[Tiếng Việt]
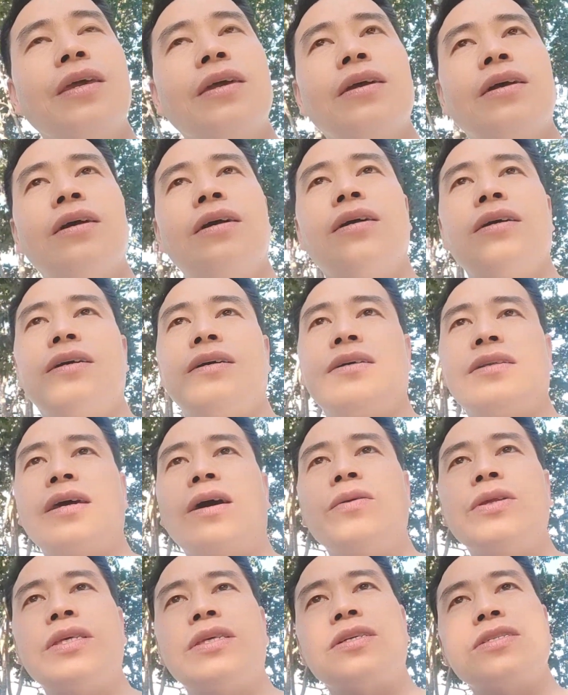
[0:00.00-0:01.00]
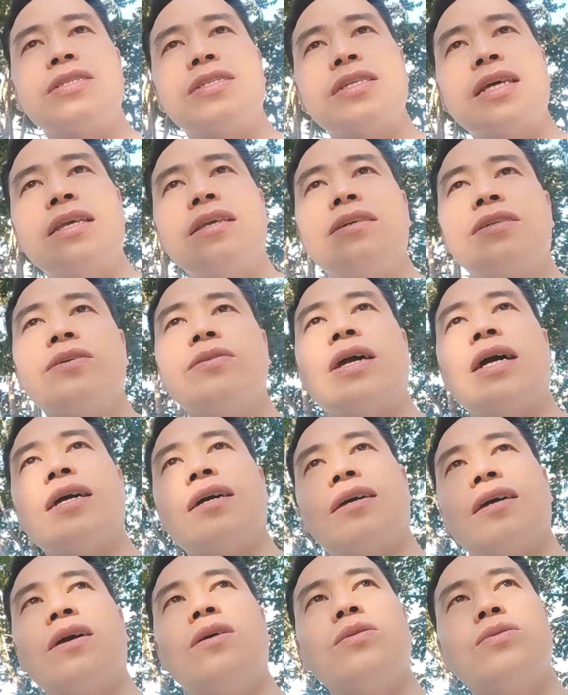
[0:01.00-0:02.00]
ờ thâu đi cho sinh nhất rồi giặc
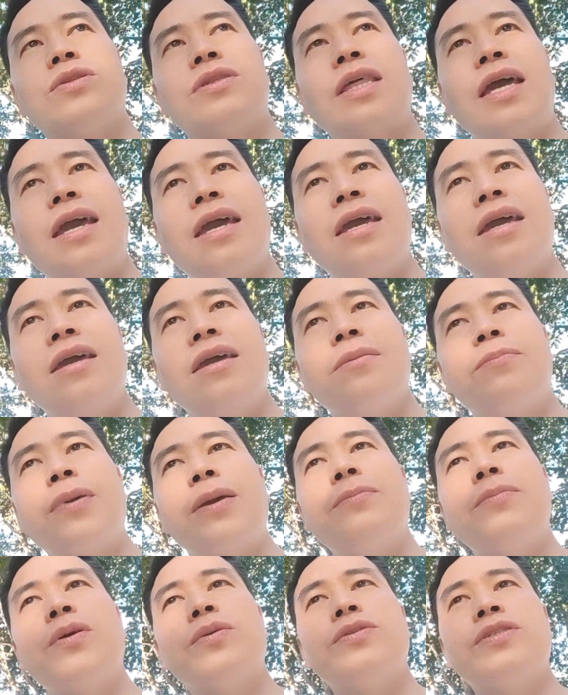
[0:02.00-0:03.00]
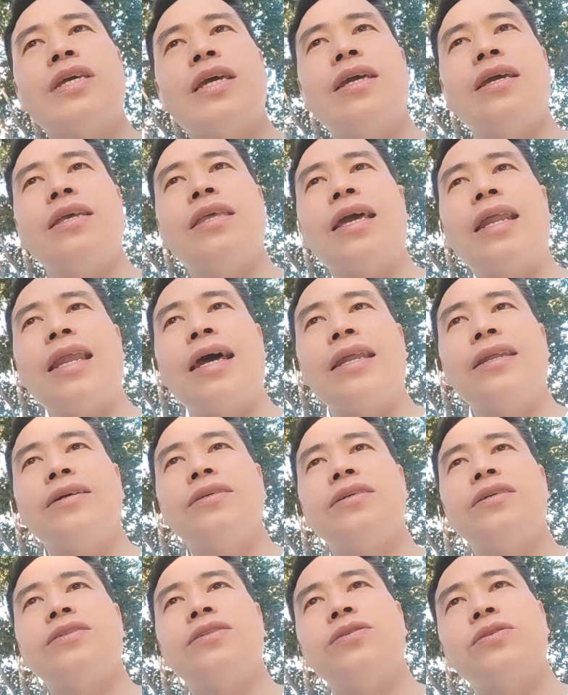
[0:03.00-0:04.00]
dạ, cầu tê bên mông chè nhá là nó
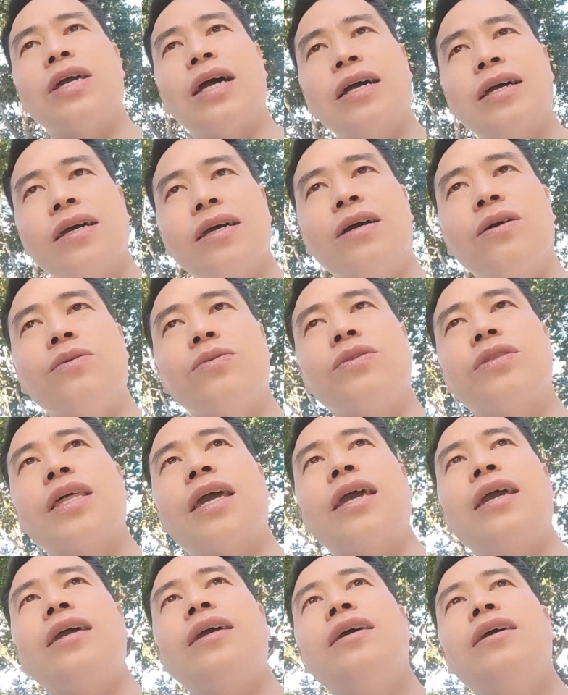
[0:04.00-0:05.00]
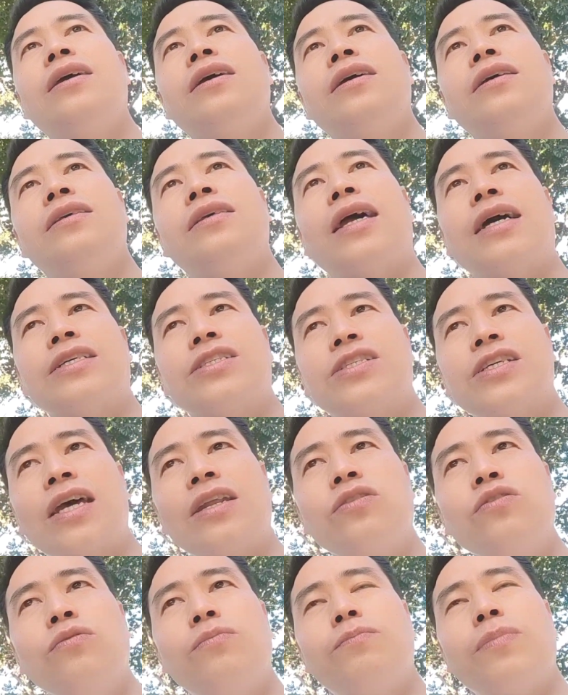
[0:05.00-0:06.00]
nhớ rồi giặc dạ, cầu tê giả dạ, sát
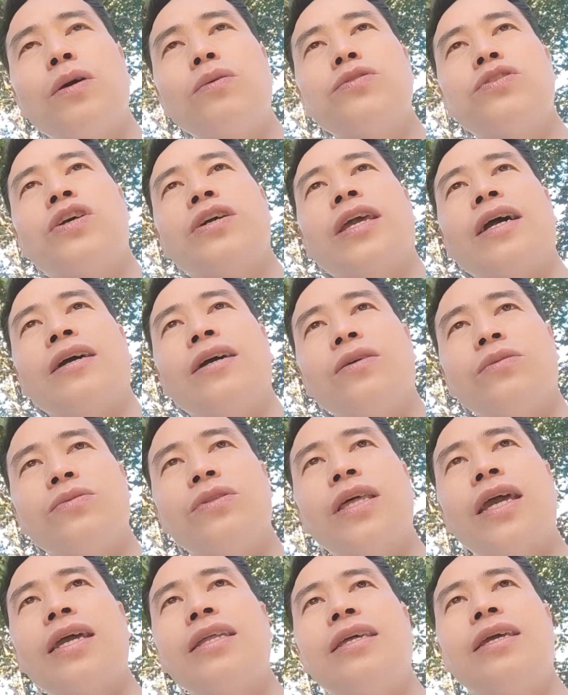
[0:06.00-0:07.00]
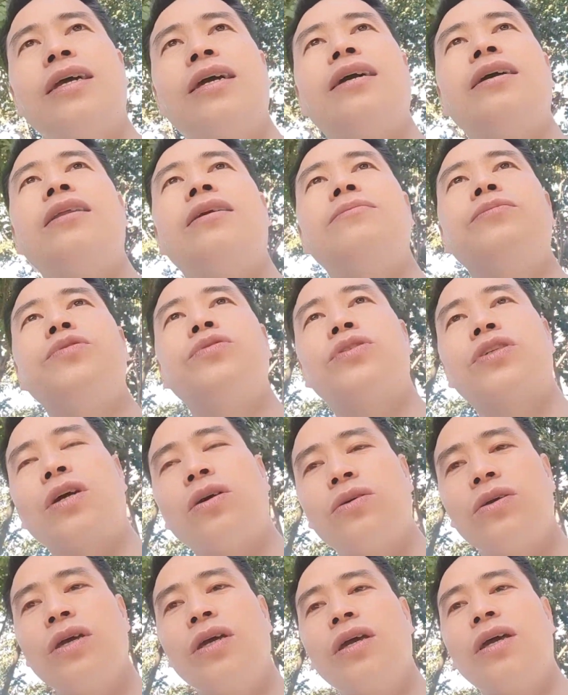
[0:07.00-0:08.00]
nút bóng rồi giả cầu tê thế là một
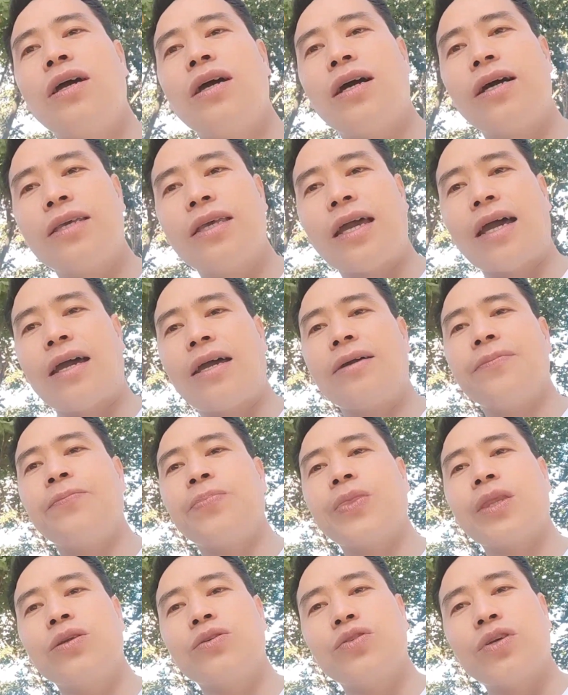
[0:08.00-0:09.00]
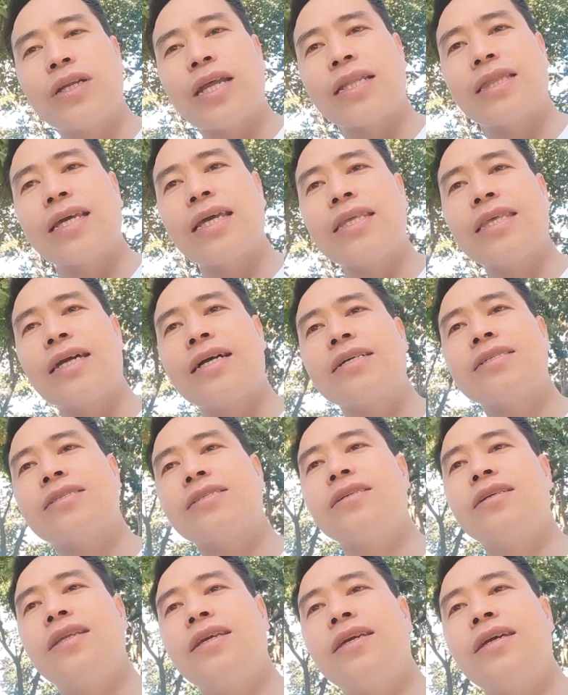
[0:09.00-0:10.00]
trâu ở giả trốn đã tê chờ
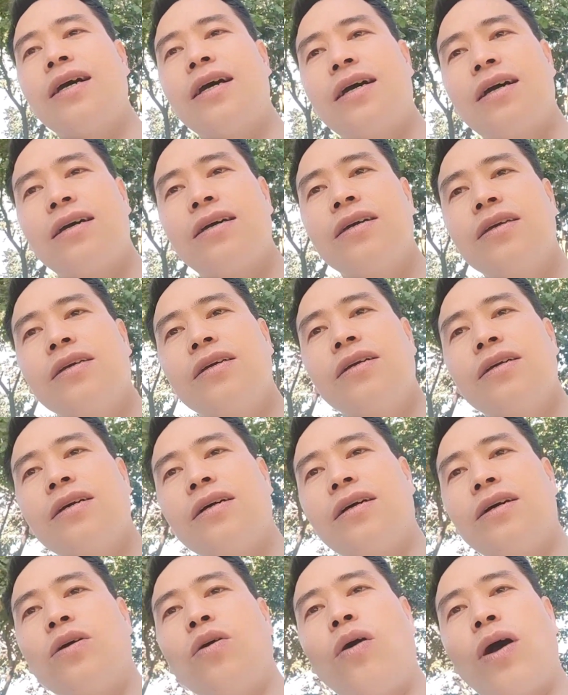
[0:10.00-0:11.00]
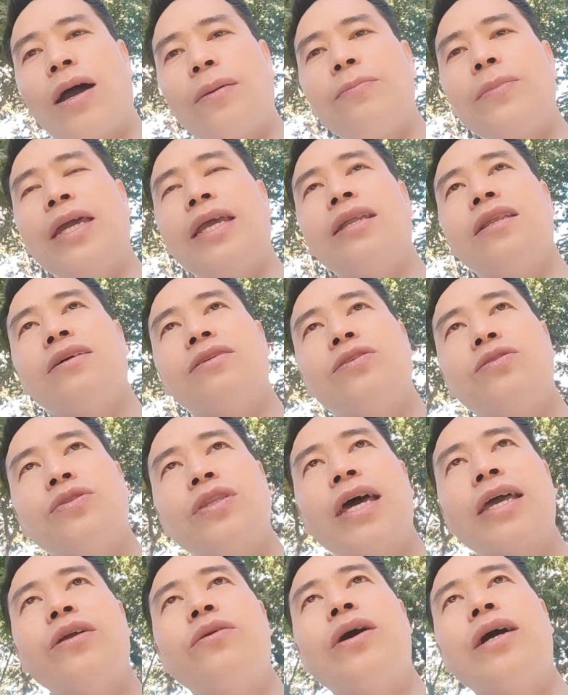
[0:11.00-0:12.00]
xử lý ờ, ờ, hòa bình là trâu
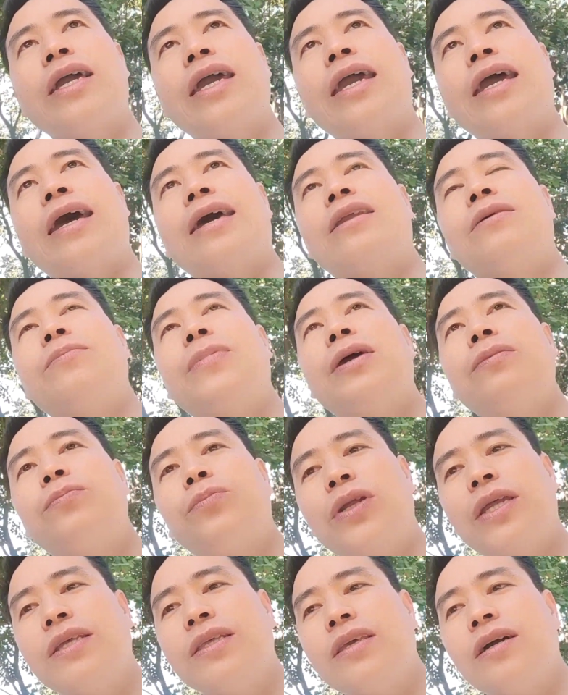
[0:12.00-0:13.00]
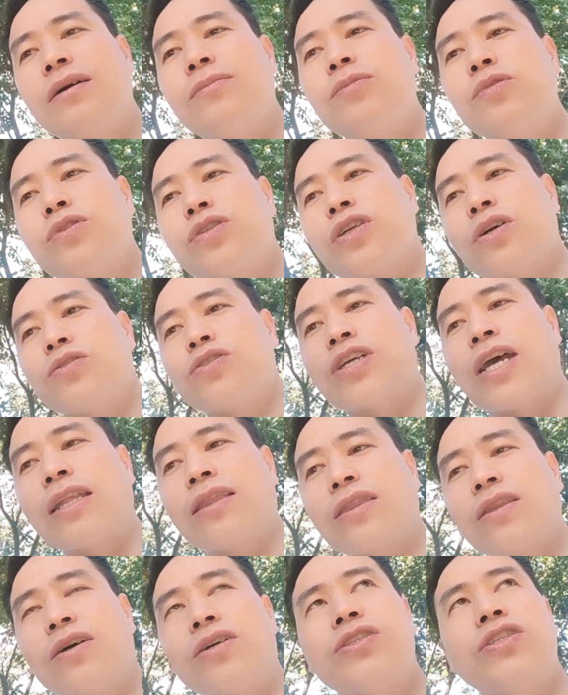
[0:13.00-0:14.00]
thành hóa nghệ an là bếp linh nhóm một trâu sát
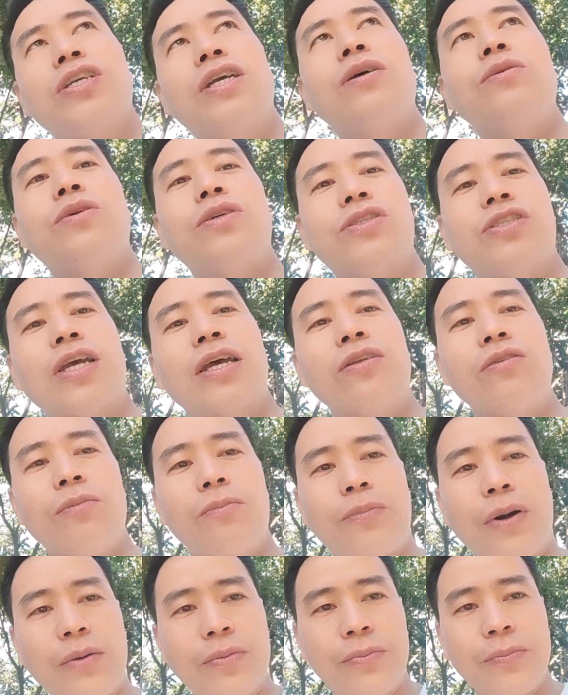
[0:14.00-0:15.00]
to xíu ở sát nút bóng